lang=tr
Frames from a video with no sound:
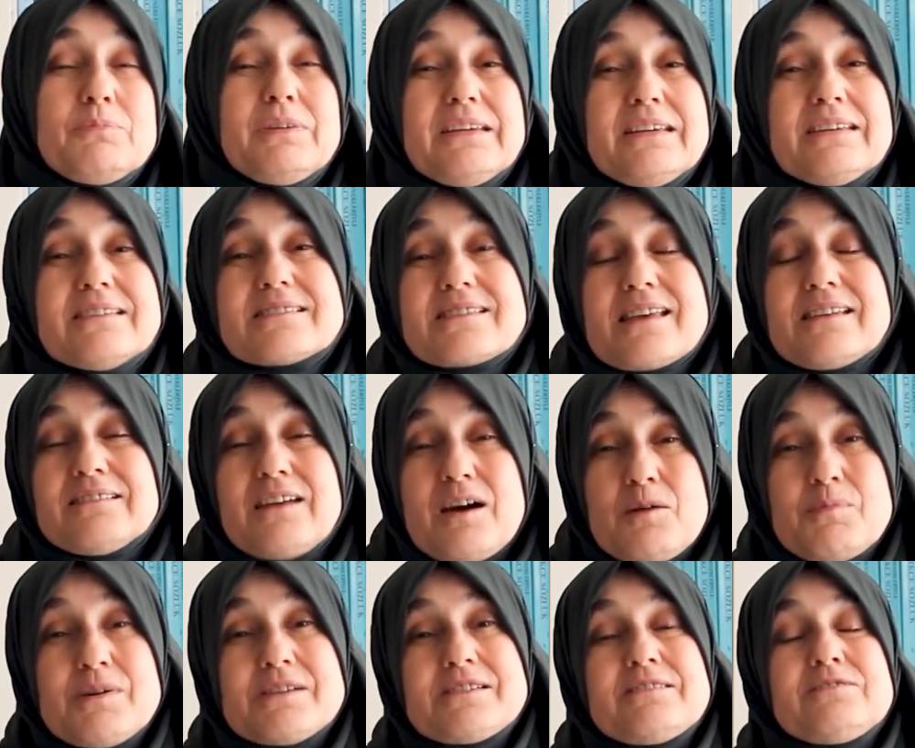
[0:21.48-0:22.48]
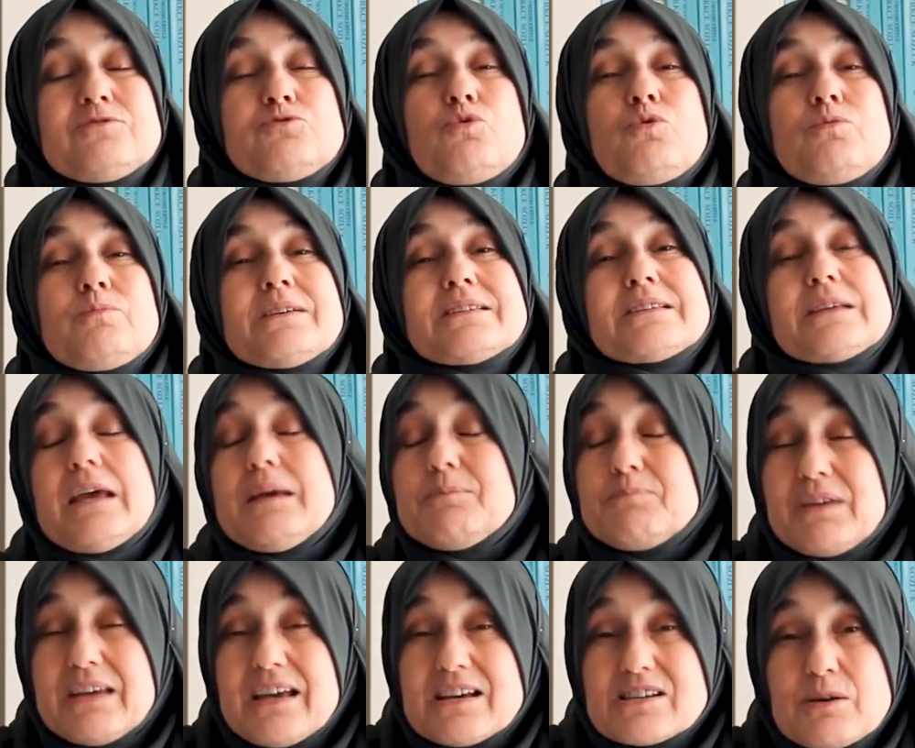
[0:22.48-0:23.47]
bir insanın amacının olması,
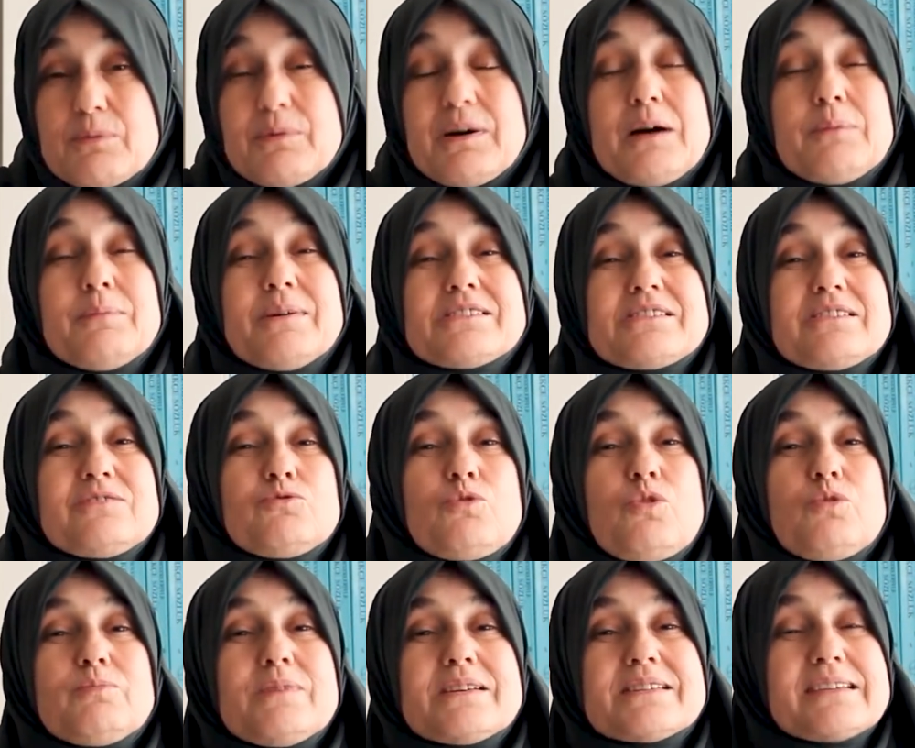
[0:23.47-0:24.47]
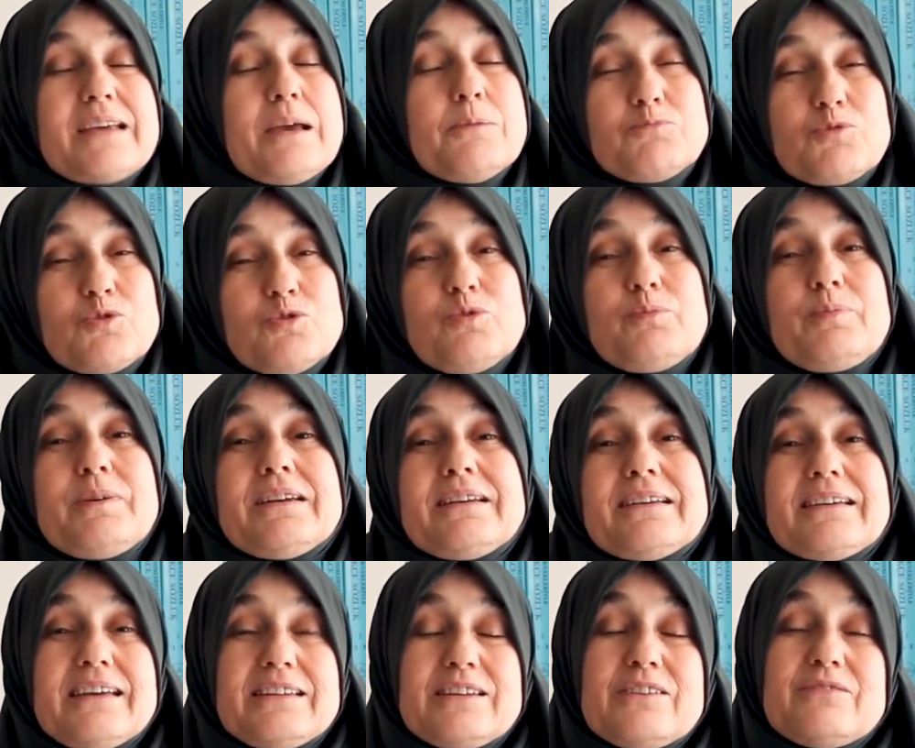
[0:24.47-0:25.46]
hem bir yaşama amacının olması, hem
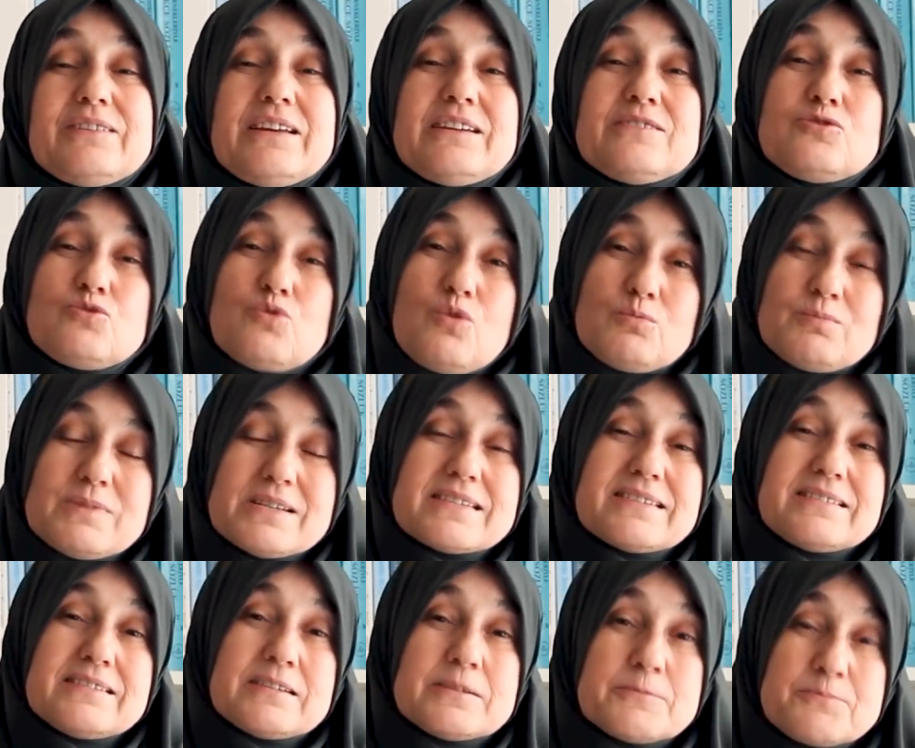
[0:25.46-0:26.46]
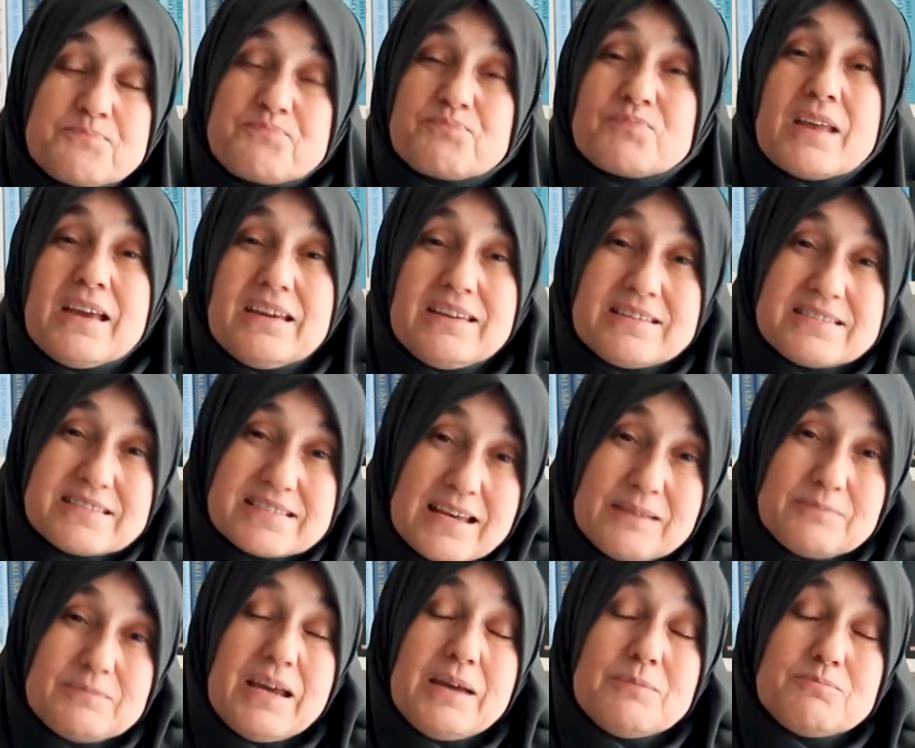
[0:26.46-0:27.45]
günübirlik hedeflerinin olmasını,
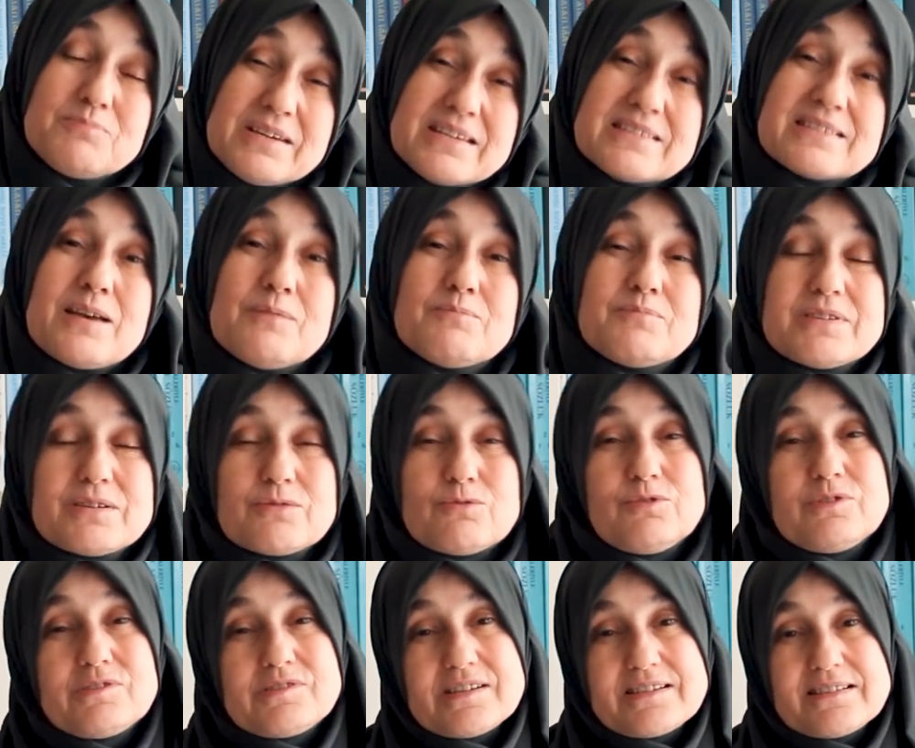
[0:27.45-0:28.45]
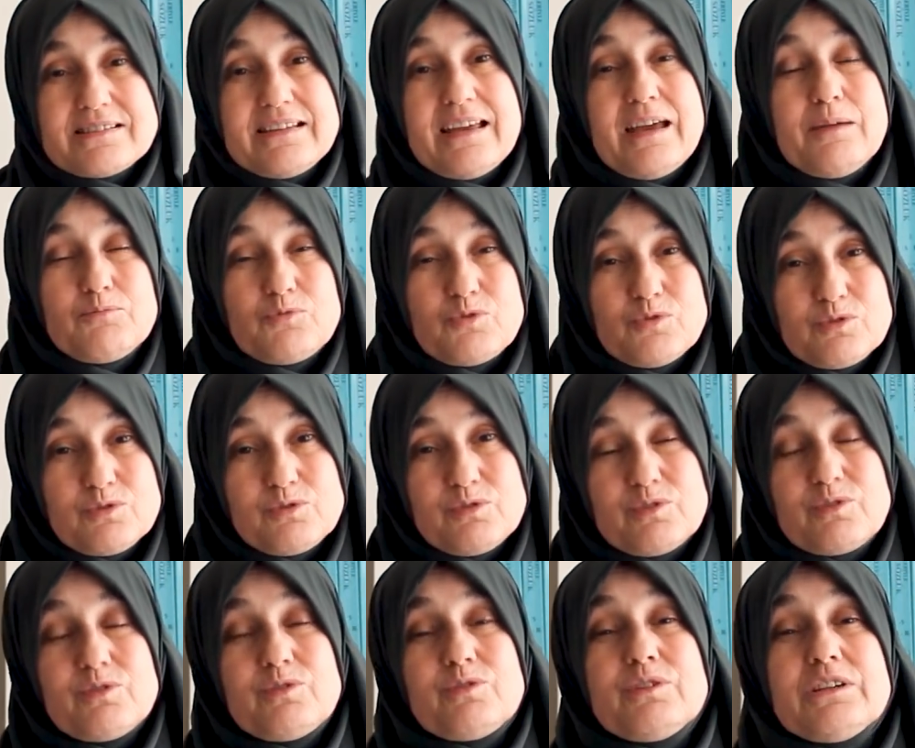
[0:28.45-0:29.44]
insan hem insan psikolojisine hem
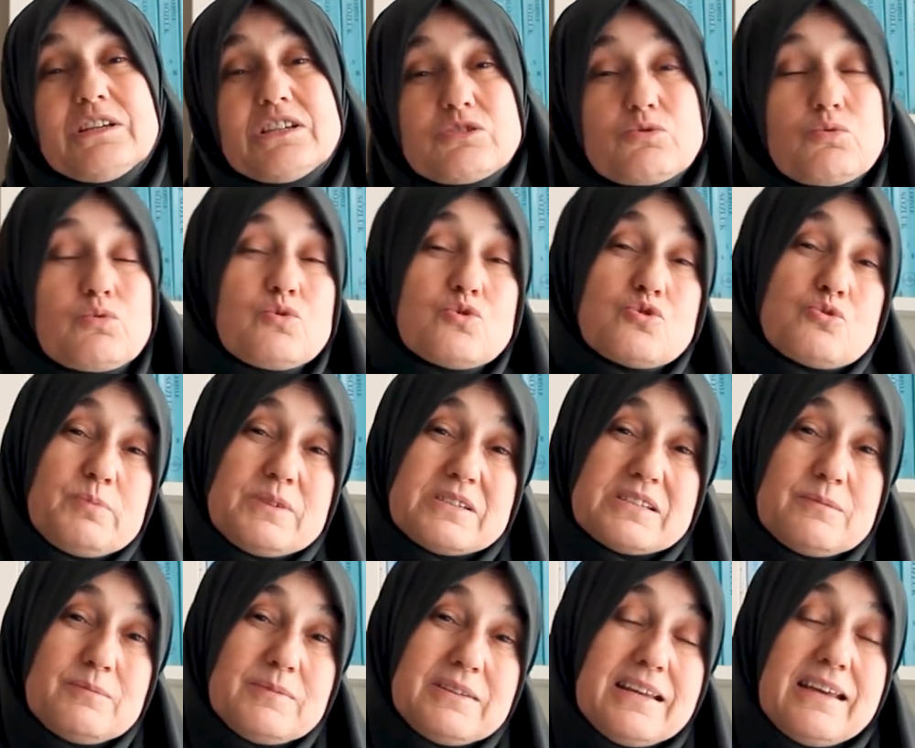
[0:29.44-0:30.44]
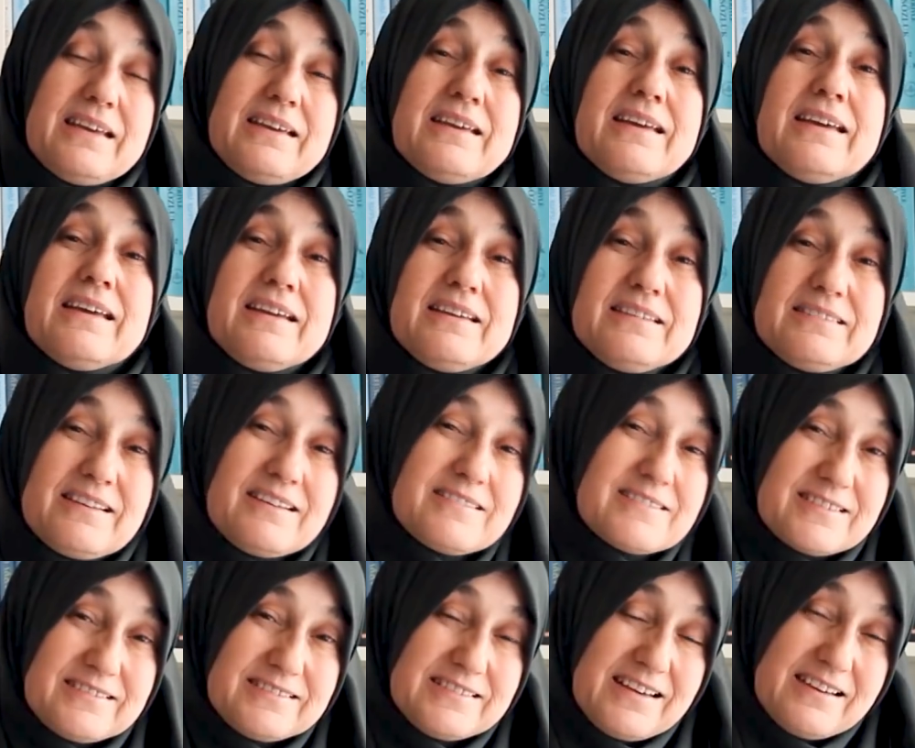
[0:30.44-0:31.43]
günlük iş tutuş biçimine
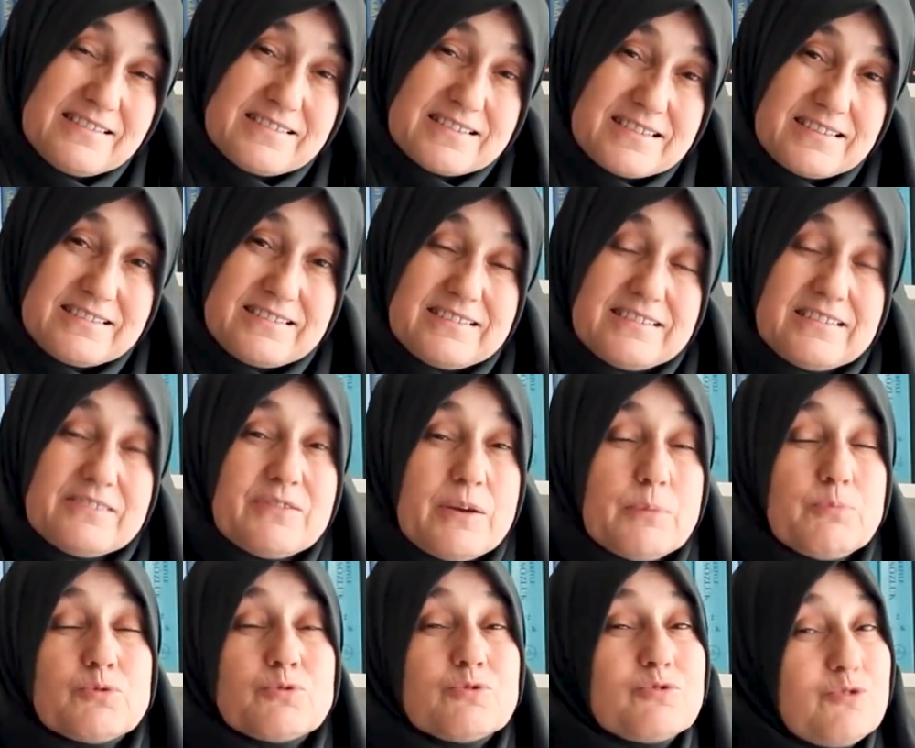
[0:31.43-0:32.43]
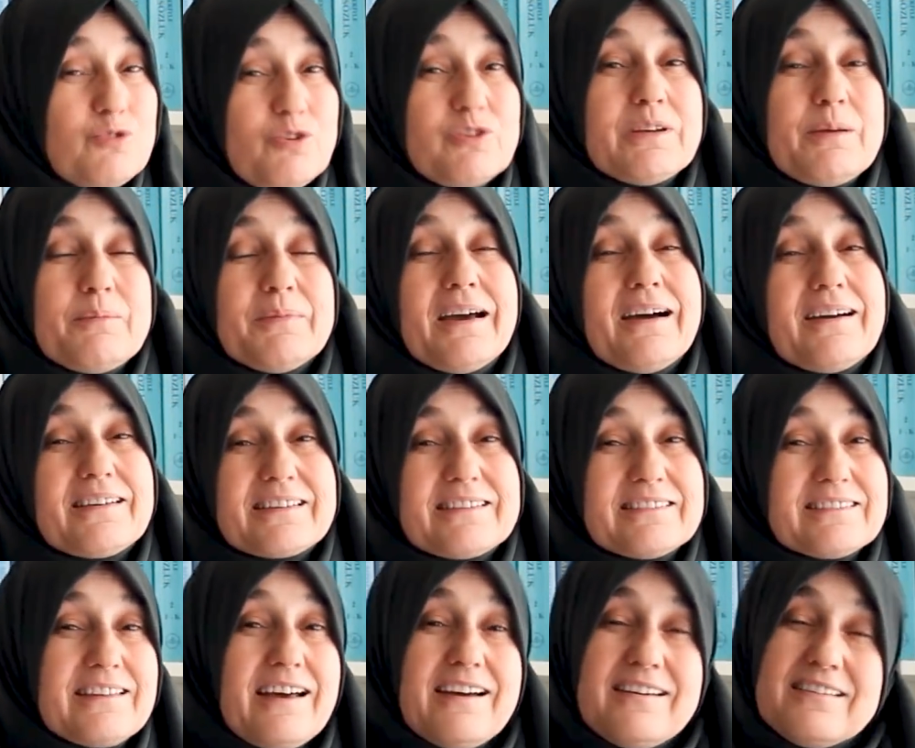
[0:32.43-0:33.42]
nasıl yansıdığı ve bunun önemi
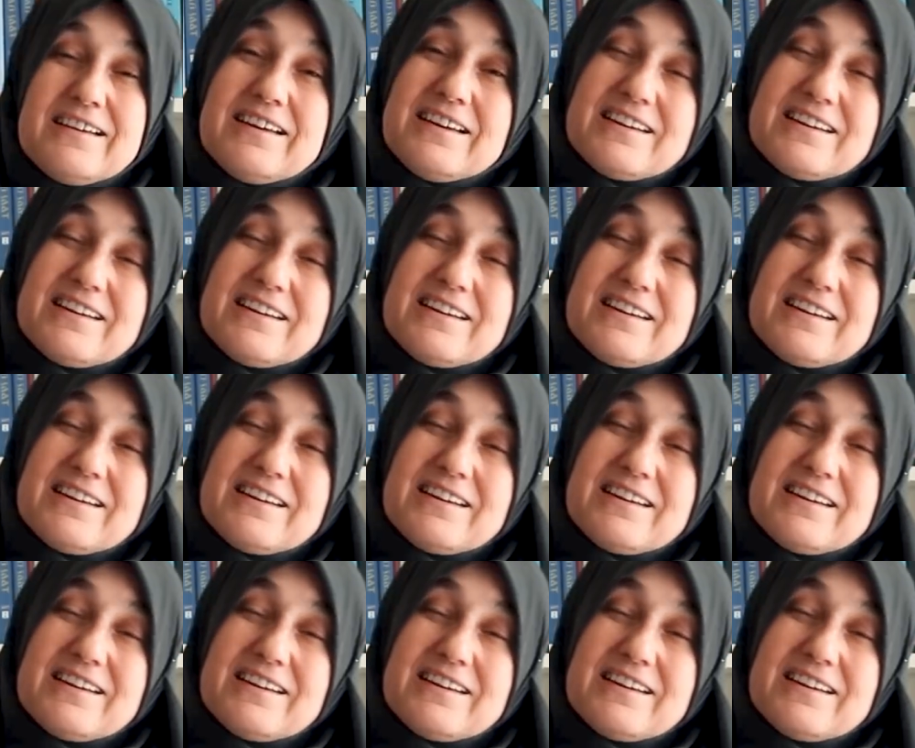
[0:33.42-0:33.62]
hakkında